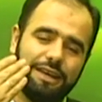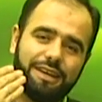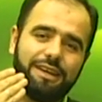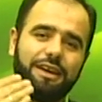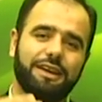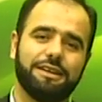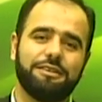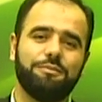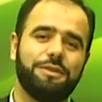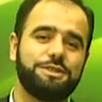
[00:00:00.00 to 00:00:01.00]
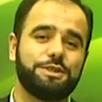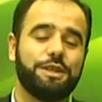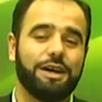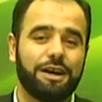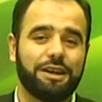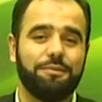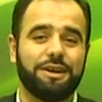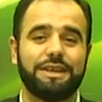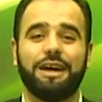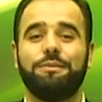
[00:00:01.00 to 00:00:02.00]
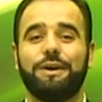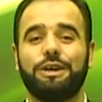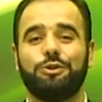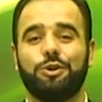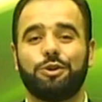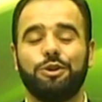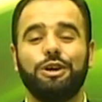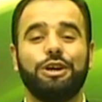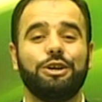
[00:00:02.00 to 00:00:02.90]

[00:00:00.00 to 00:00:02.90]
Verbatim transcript: iki rekatı Mescid-i Haram'a, Kabe'ye doğru